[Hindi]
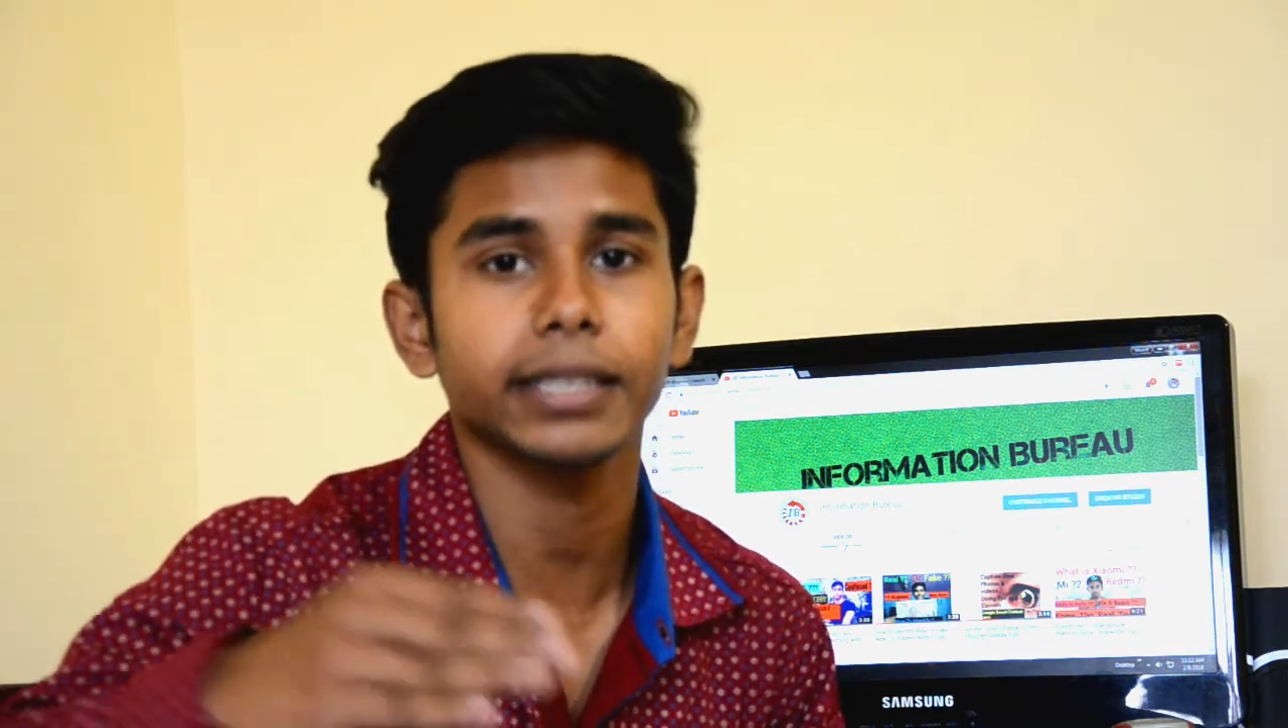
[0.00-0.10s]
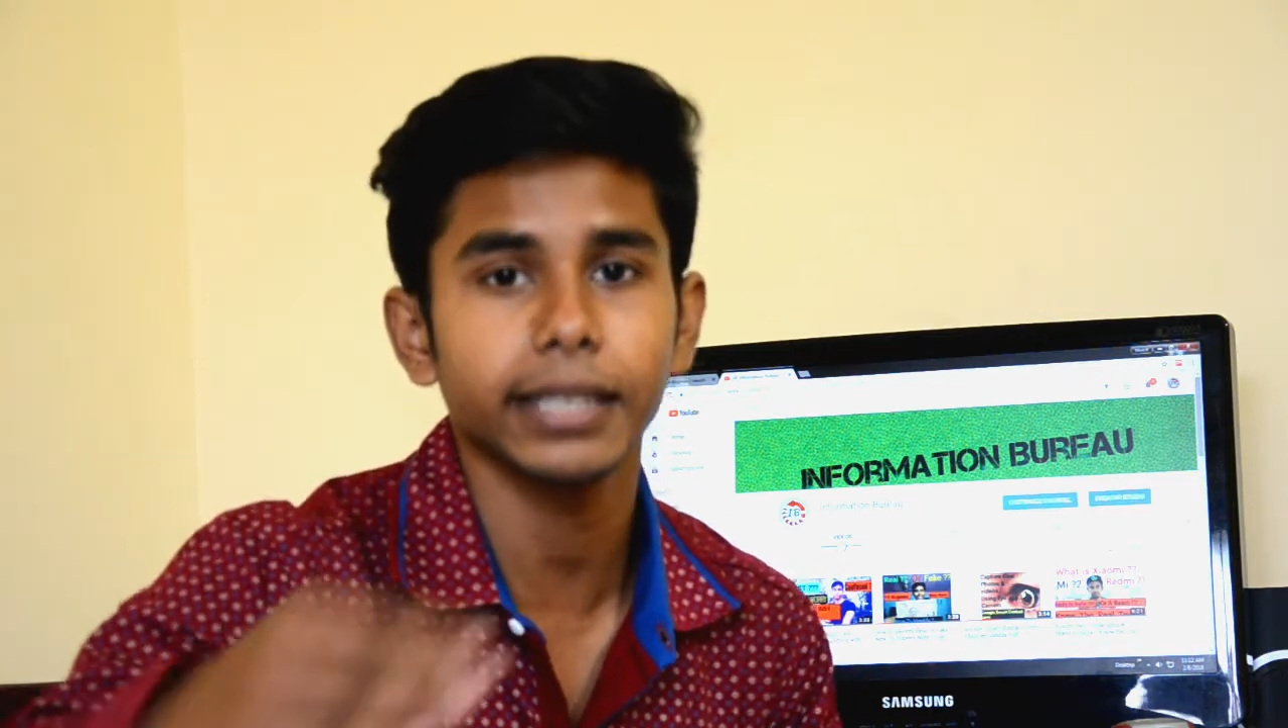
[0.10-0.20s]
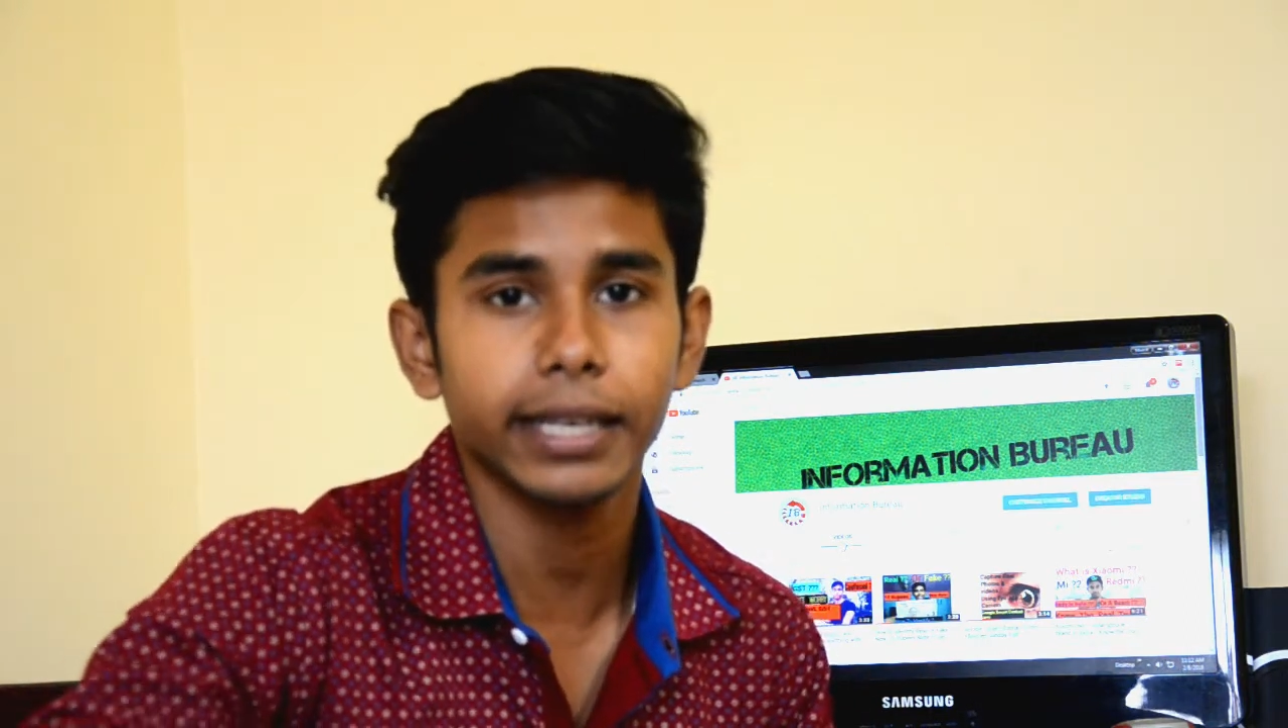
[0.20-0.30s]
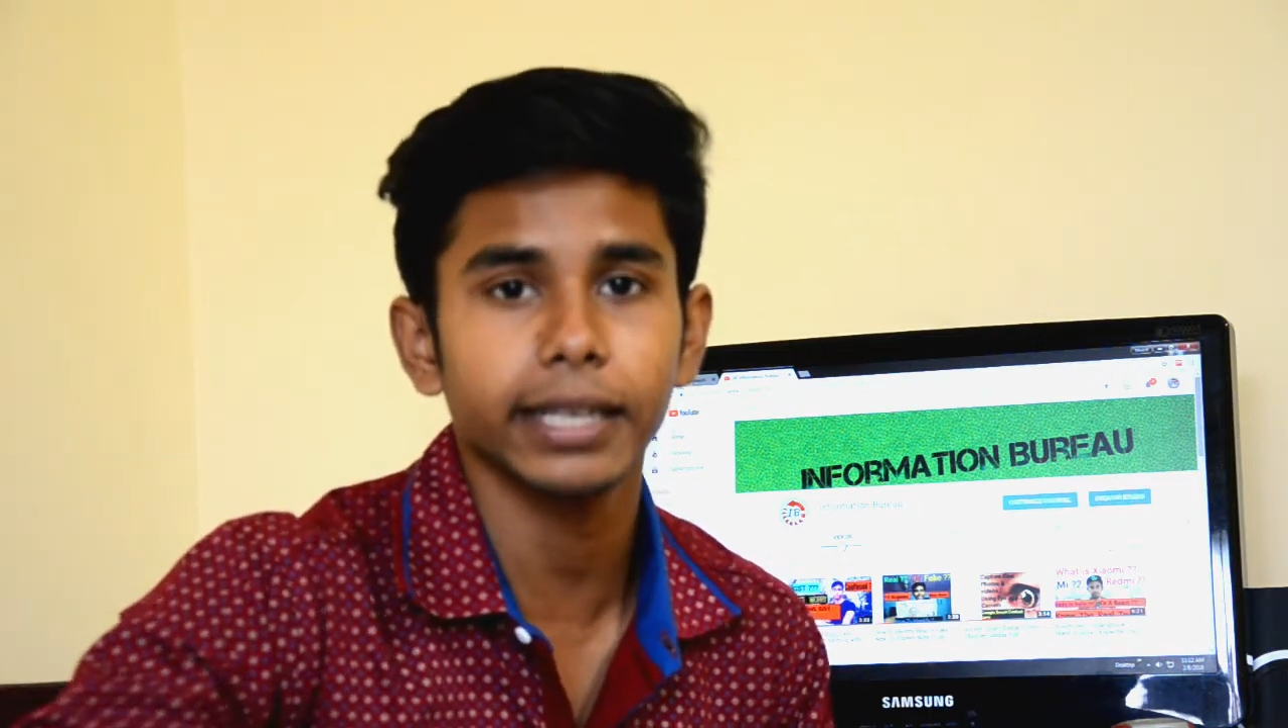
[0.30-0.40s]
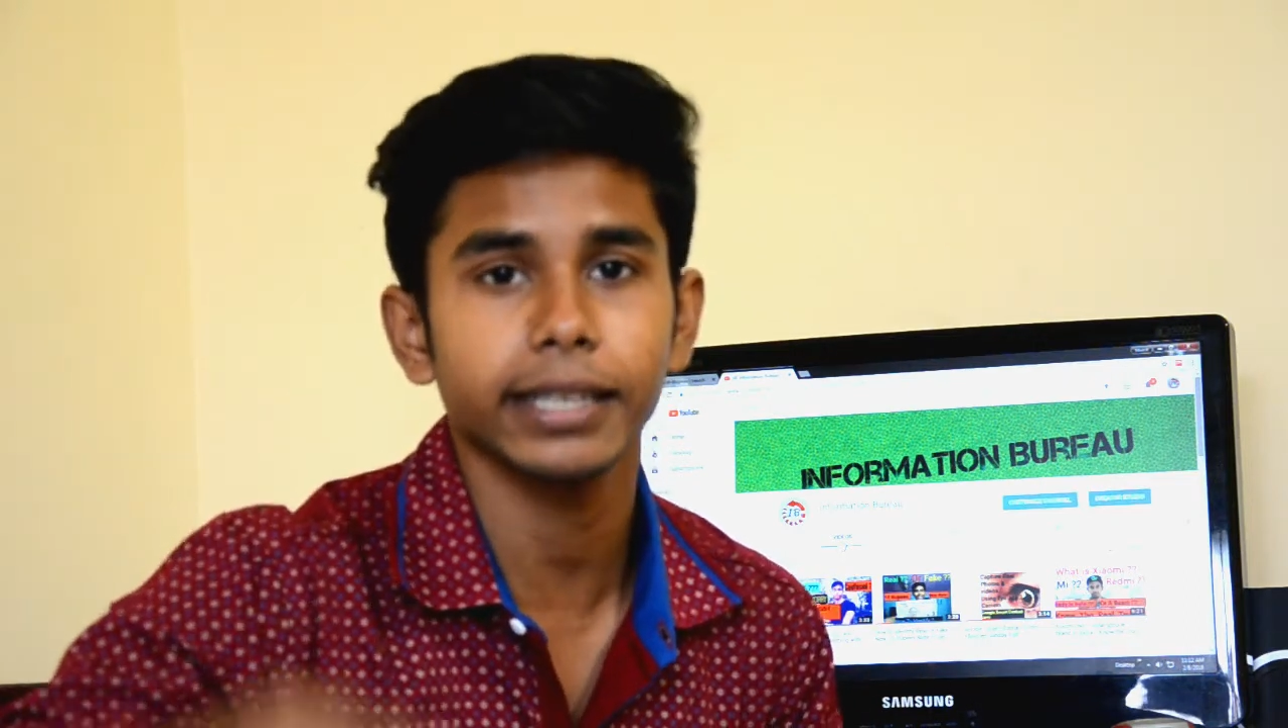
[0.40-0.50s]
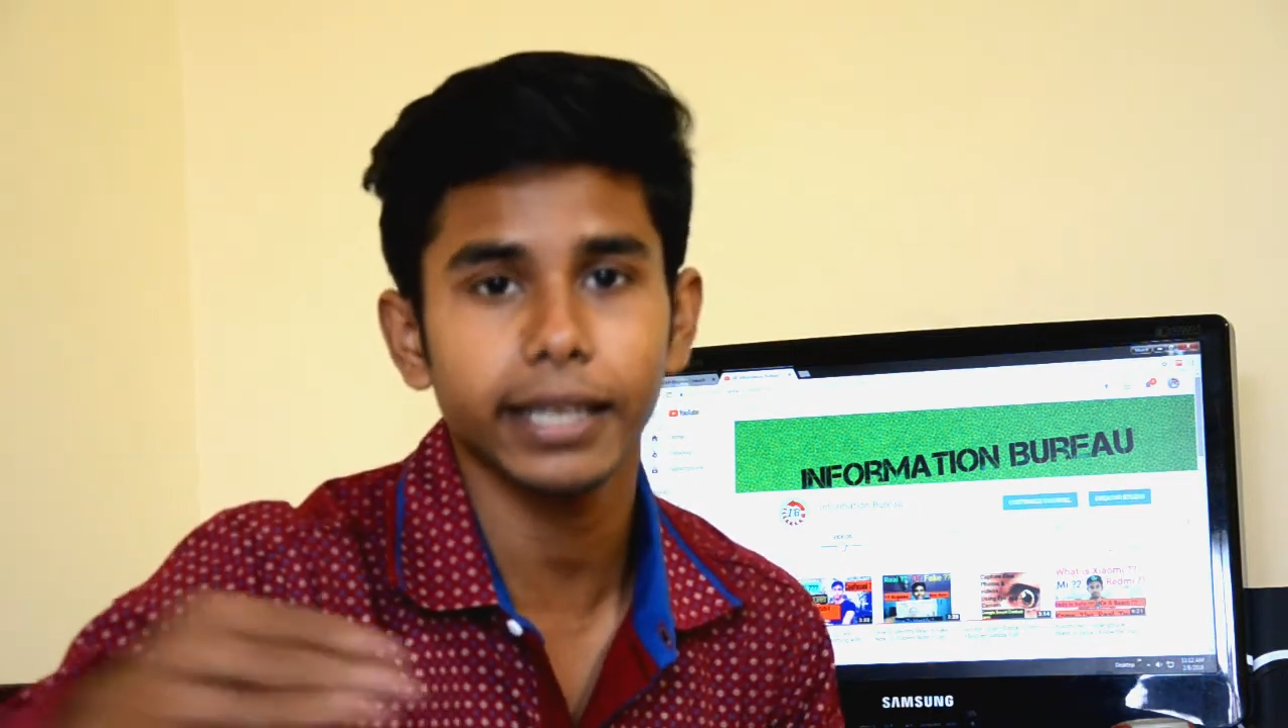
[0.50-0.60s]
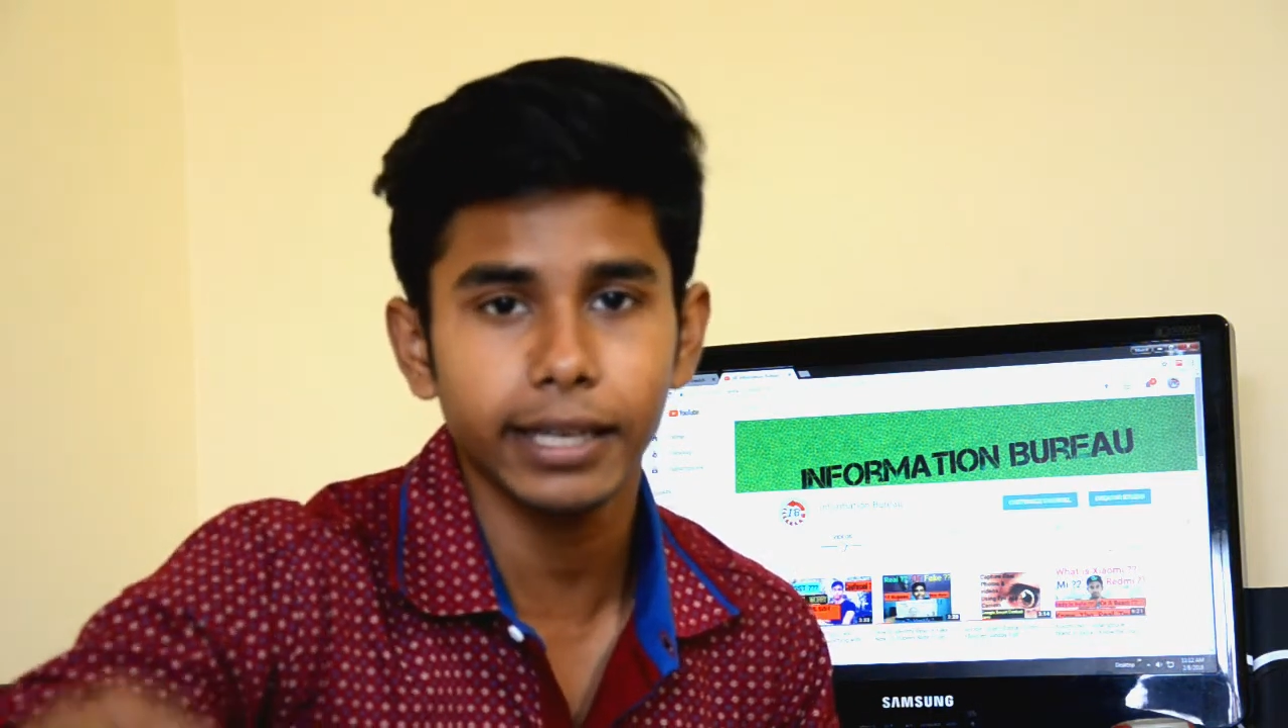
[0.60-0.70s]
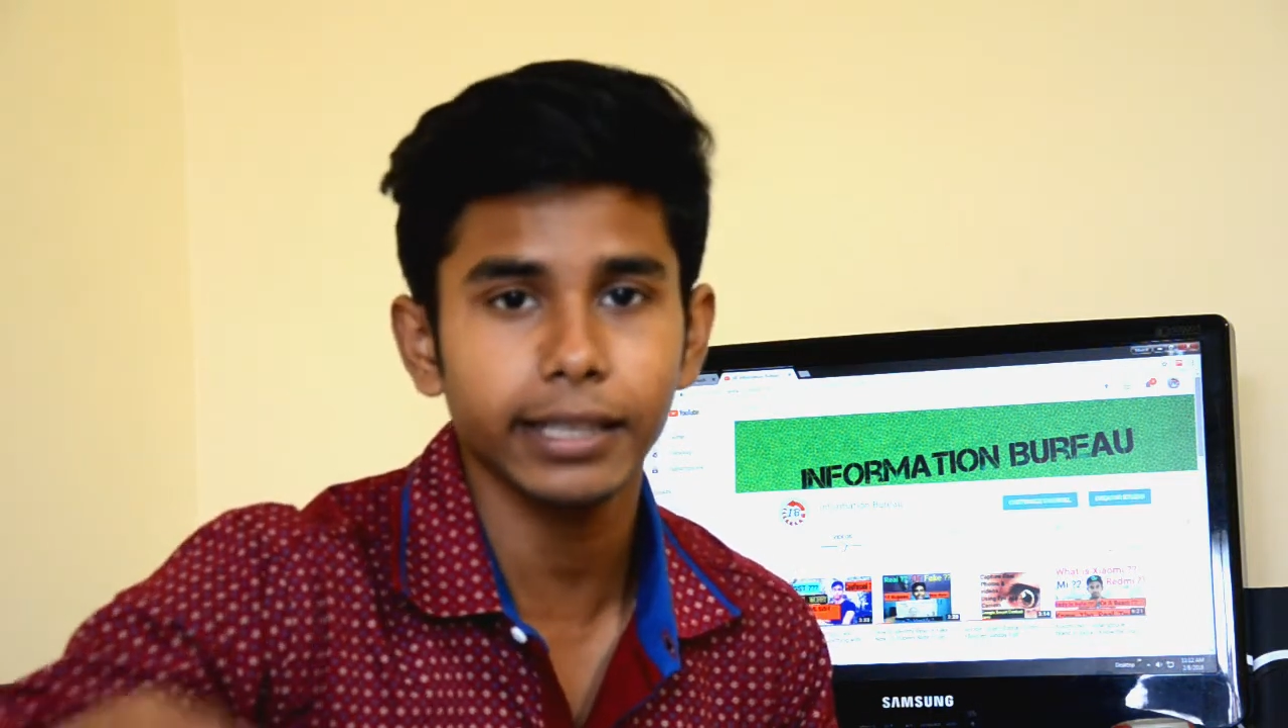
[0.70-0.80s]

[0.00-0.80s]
दे के दे के